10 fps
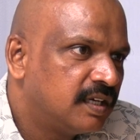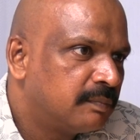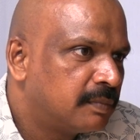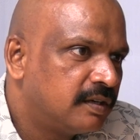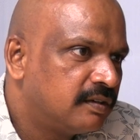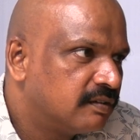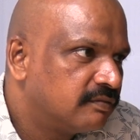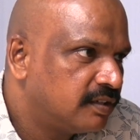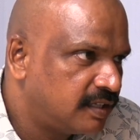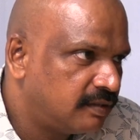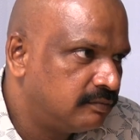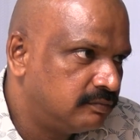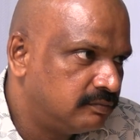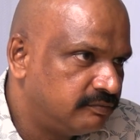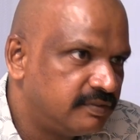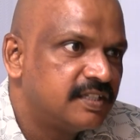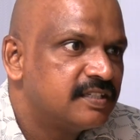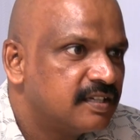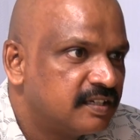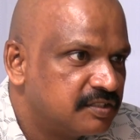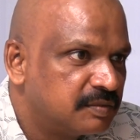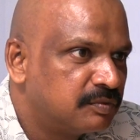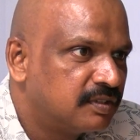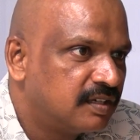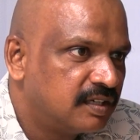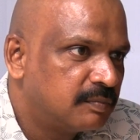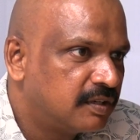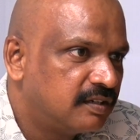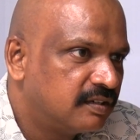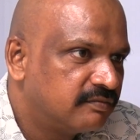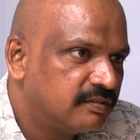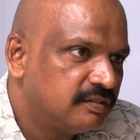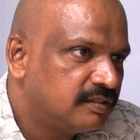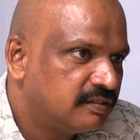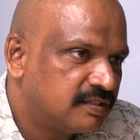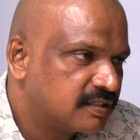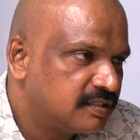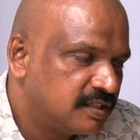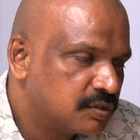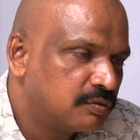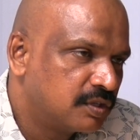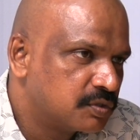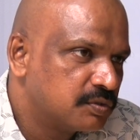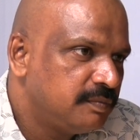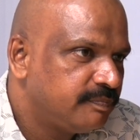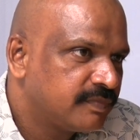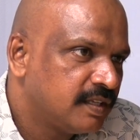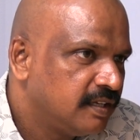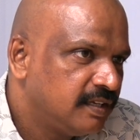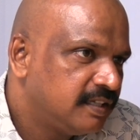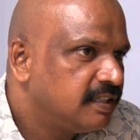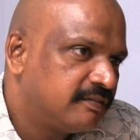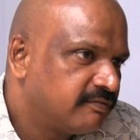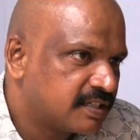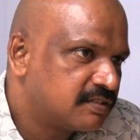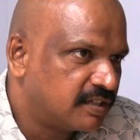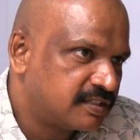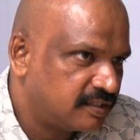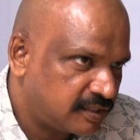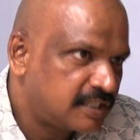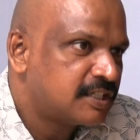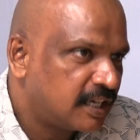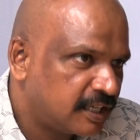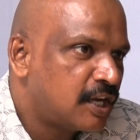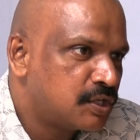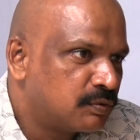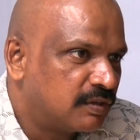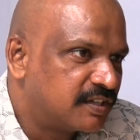అనే పాయింట్ ఆఫ్ వ్యూ నేను విశేషంగా చెప్తున్నాను అనే పాయింట్ ఆఫ్ వ్యూలో తను డిస్కస్ చేసి ఉండొచ్చు ఇది ఫస్ట్ వర్షన్ చాలా క్యాజువల్